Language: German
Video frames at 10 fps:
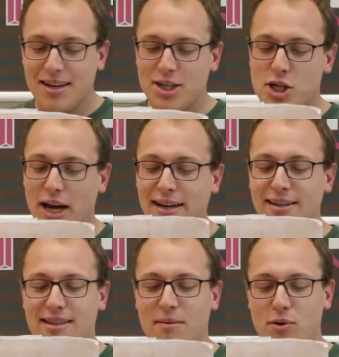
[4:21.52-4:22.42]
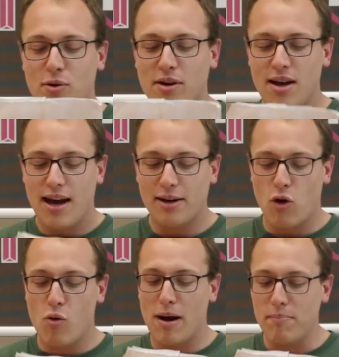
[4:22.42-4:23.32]
Die Steinesammlung hat
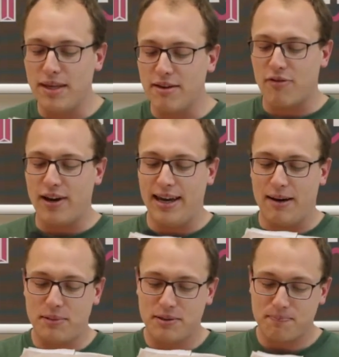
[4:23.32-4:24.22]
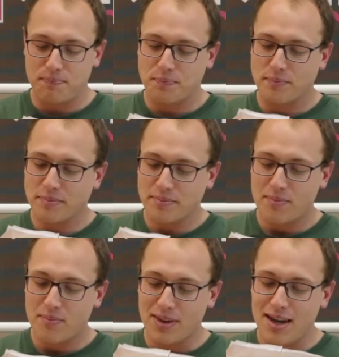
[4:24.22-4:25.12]
Oma mir vererbt.
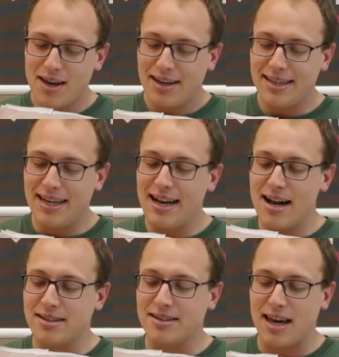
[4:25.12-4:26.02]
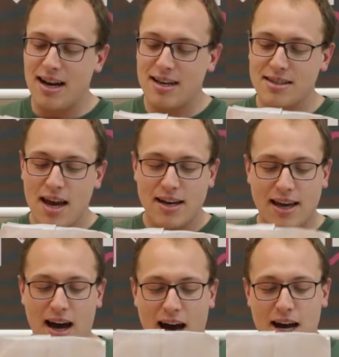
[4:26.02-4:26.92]
Den Inhalt des Kellers,
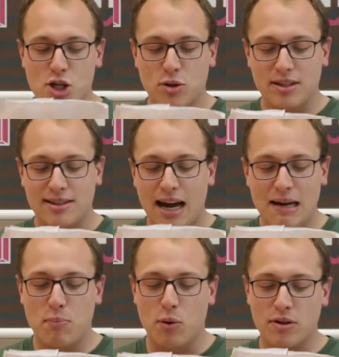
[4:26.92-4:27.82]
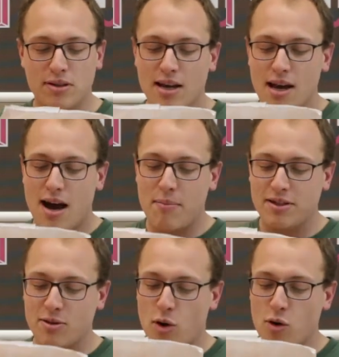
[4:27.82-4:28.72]
der Garage und des Dachbodens habe
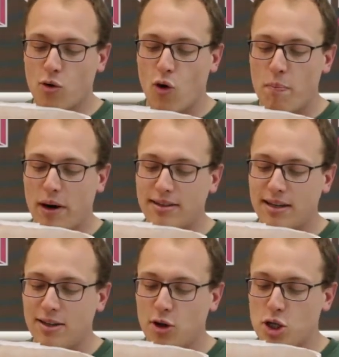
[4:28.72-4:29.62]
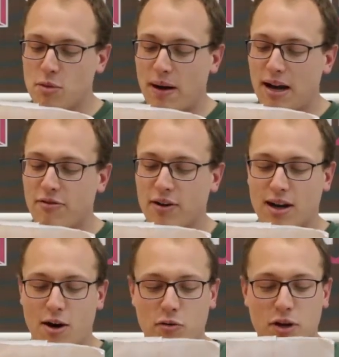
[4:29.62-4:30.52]
ich zum Engros-Preis an die Deutsche Bahn
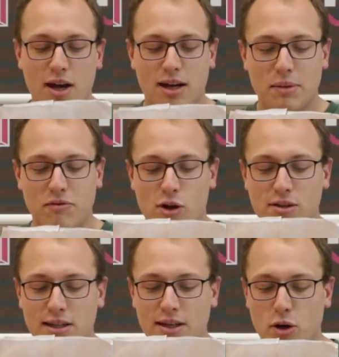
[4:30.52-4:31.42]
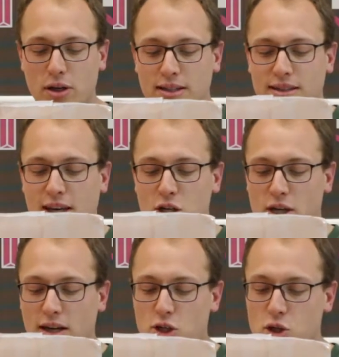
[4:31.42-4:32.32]
verkauft. Damit wollen sie die neue
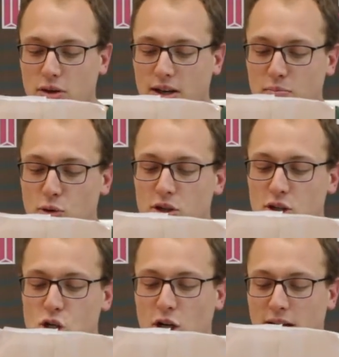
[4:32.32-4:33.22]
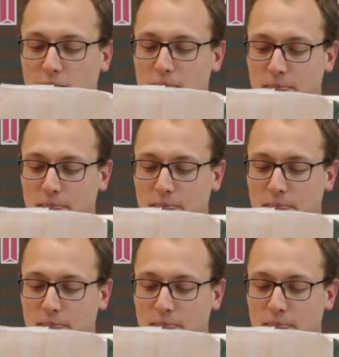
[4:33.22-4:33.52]
ICE-Strecke Stuttgart-München schottern.